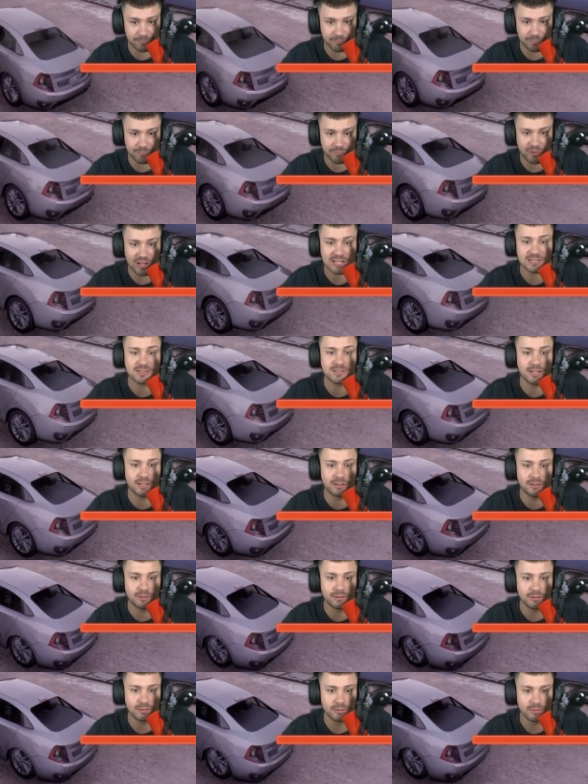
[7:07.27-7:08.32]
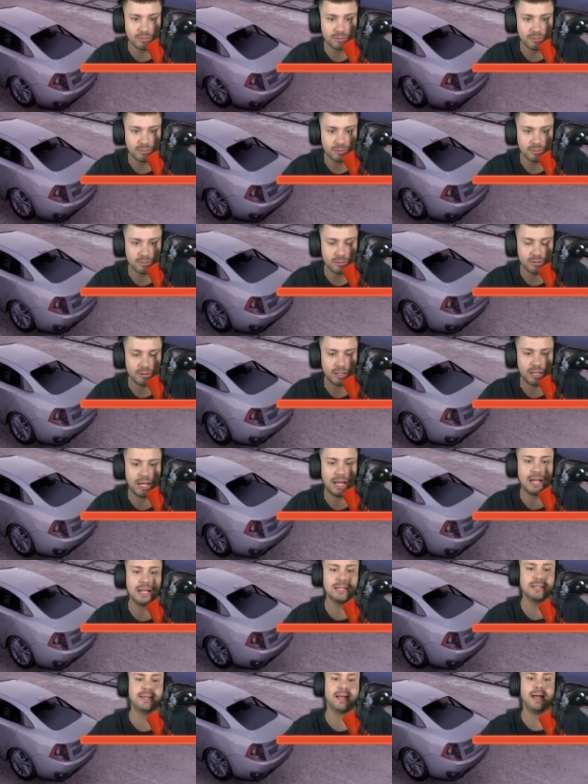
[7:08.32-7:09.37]
Was denn? Was ist deine Probleme?
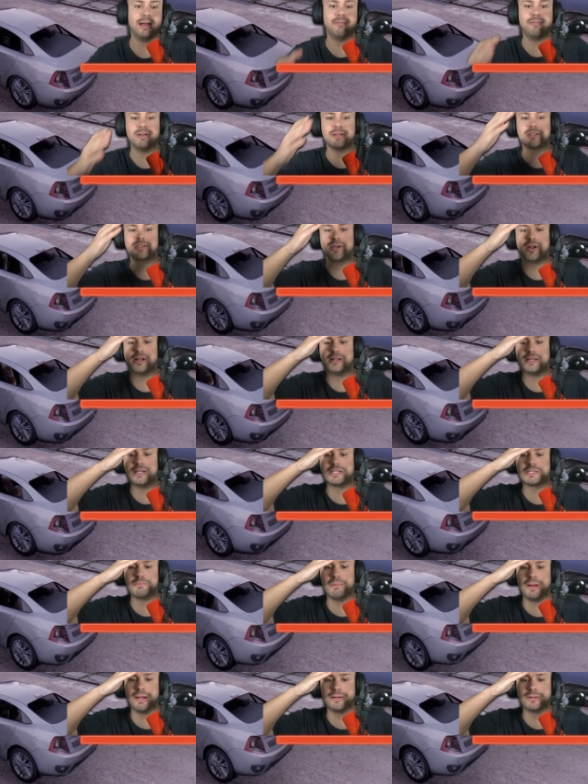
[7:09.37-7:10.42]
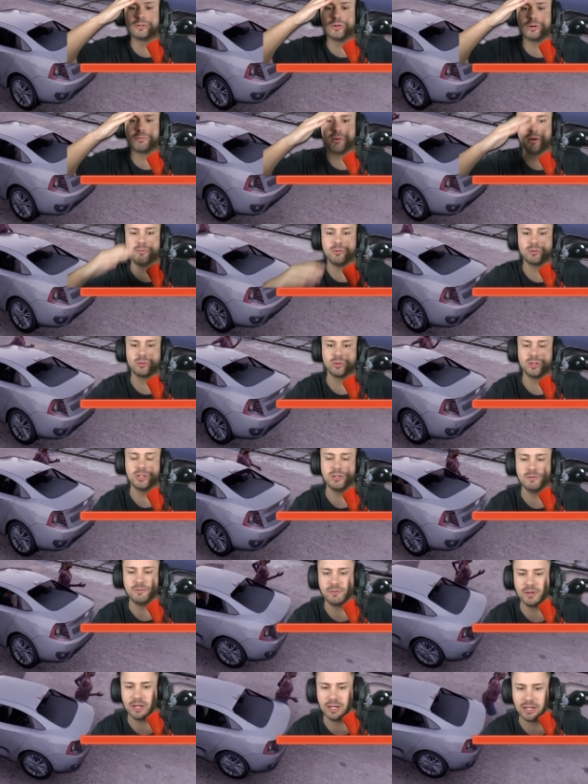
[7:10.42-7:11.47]
Alter, was soll das, Mann? Guck mal, wo du
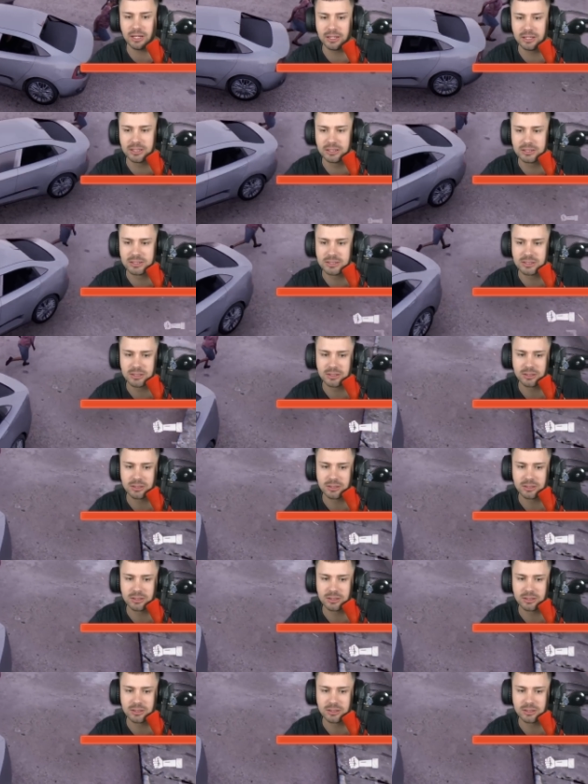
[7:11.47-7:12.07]
hinfährst.